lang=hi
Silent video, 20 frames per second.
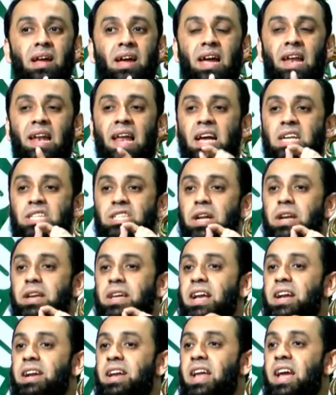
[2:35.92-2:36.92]
इलेक्शन
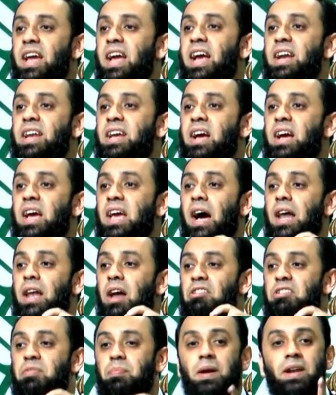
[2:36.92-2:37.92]
की डेट की
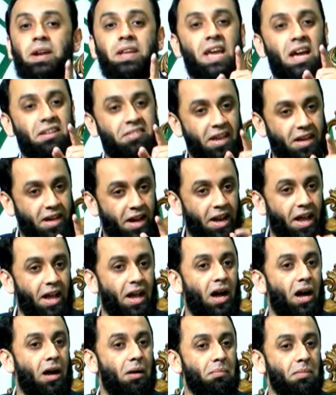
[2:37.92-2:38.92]
अनाउंसमेंट कैसे
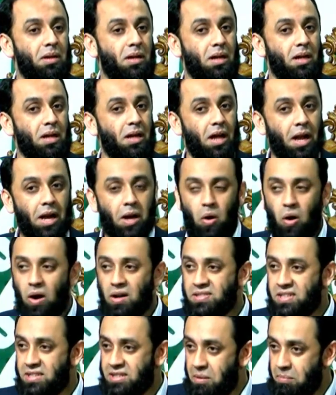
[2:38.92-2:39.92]
करेगा 9
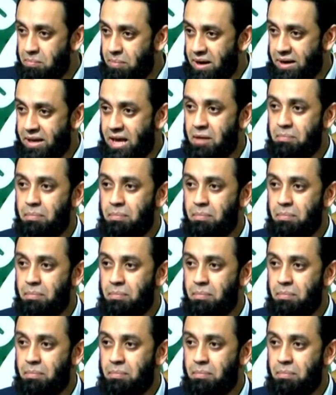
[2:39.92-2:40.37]
सितंबर के